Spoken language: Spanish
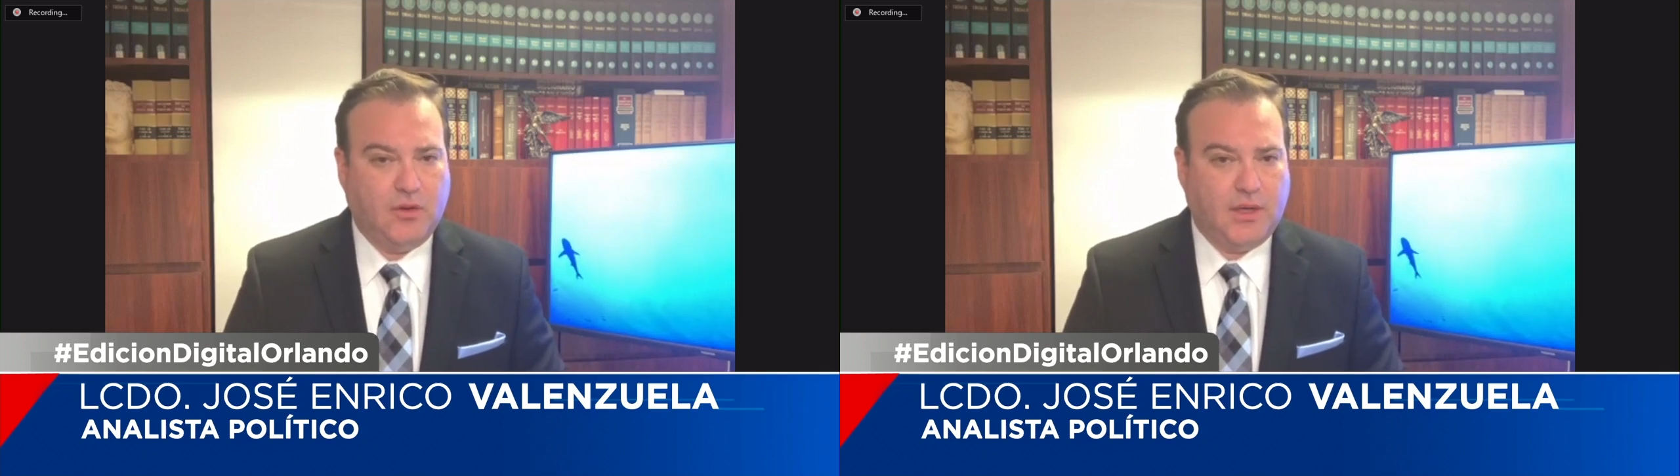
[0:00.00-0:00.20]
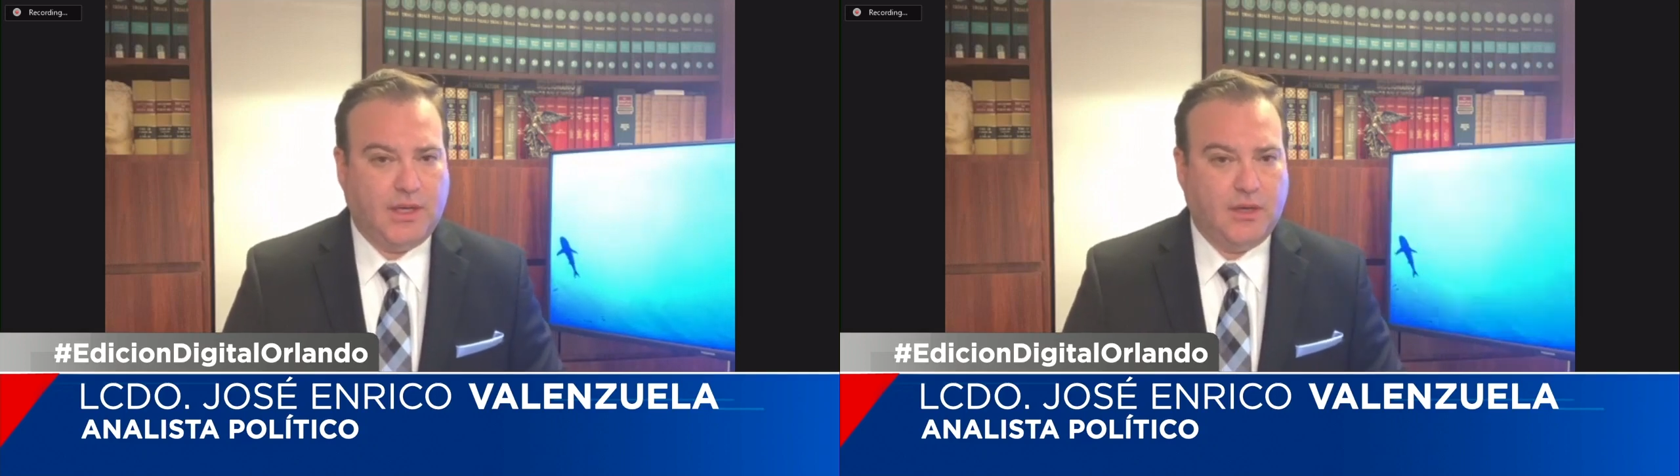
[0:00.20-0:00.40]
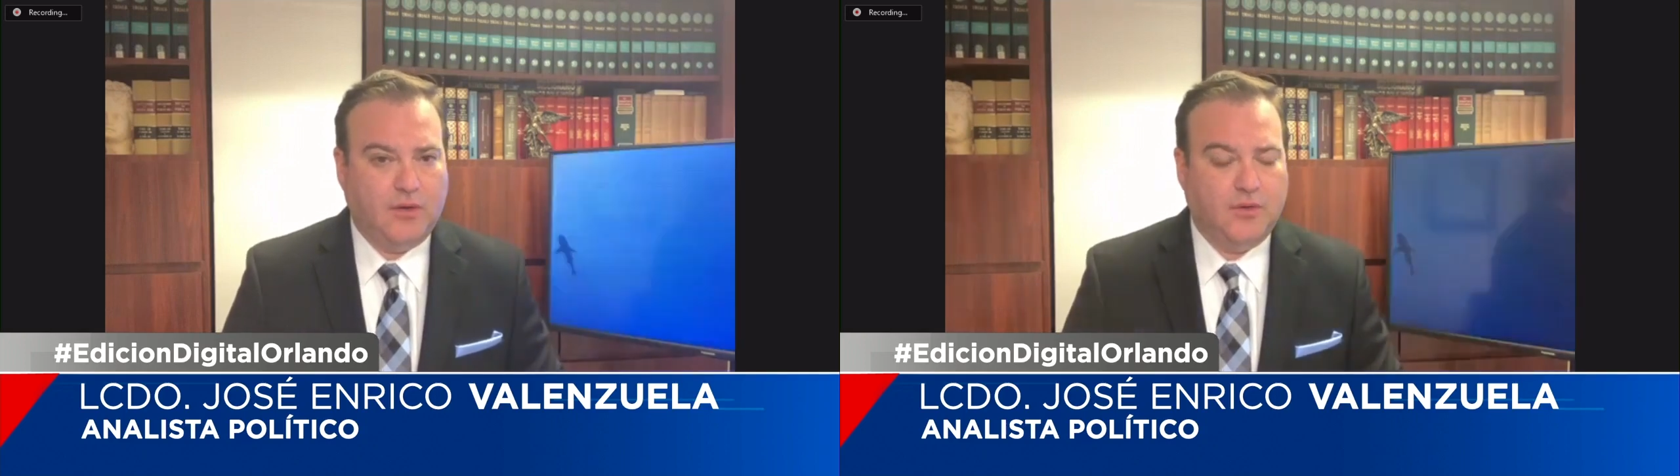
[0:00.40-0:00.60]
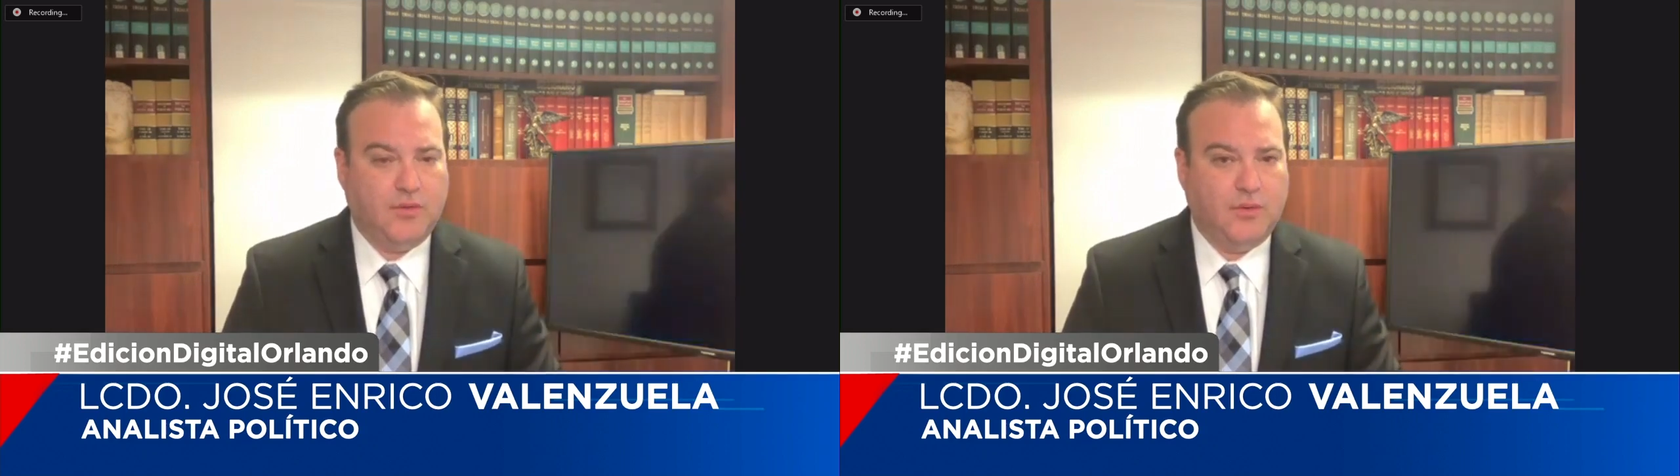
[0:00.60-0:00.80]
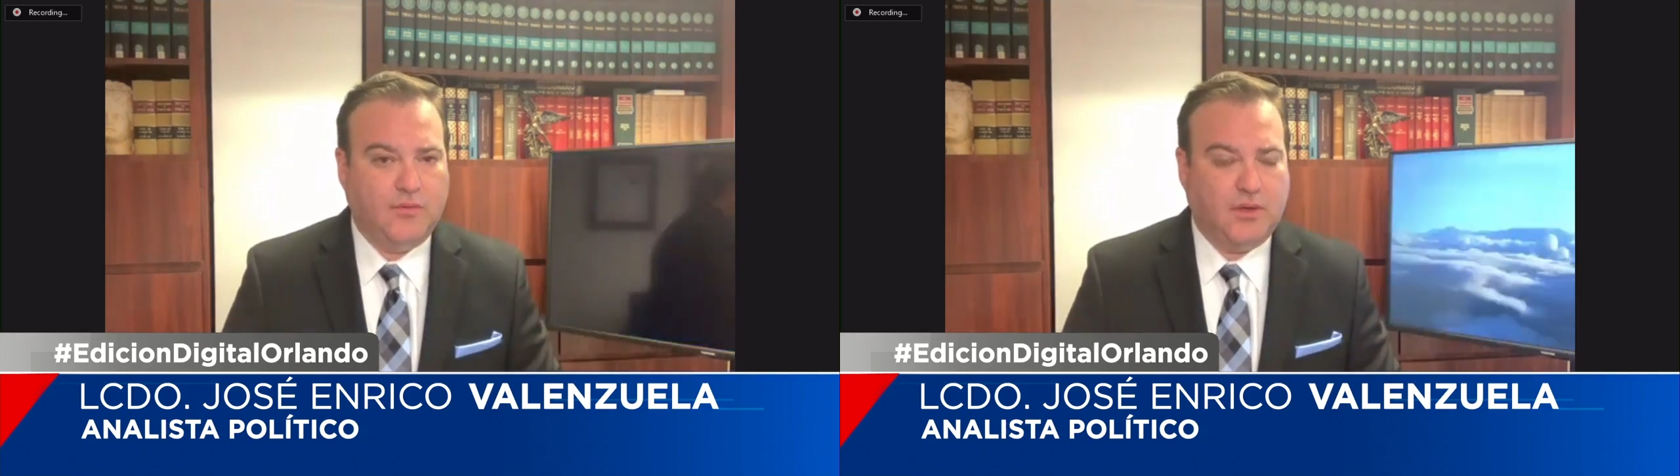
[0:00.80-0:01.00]
los
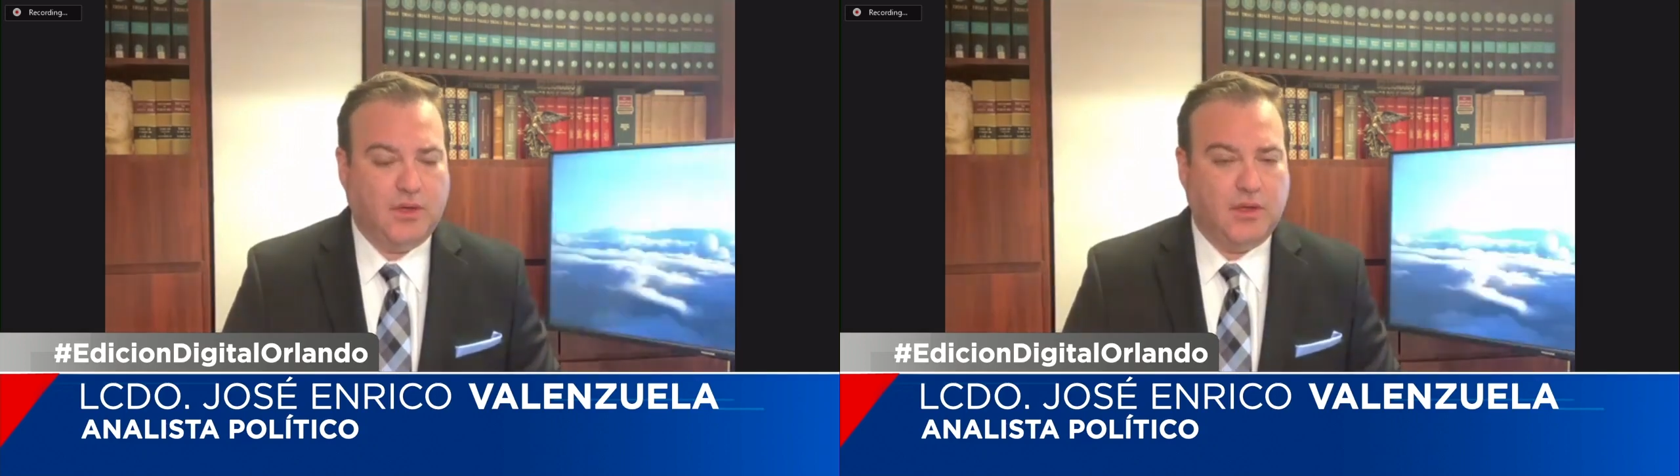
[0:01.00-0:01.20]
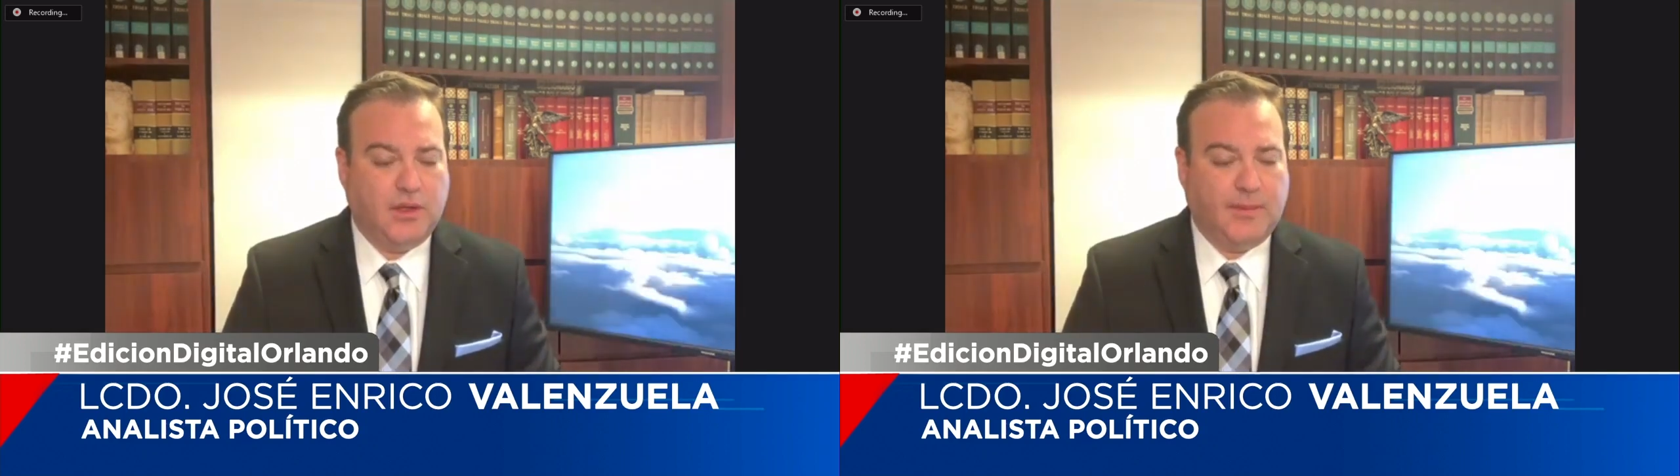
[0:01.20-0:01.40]
cargos eh,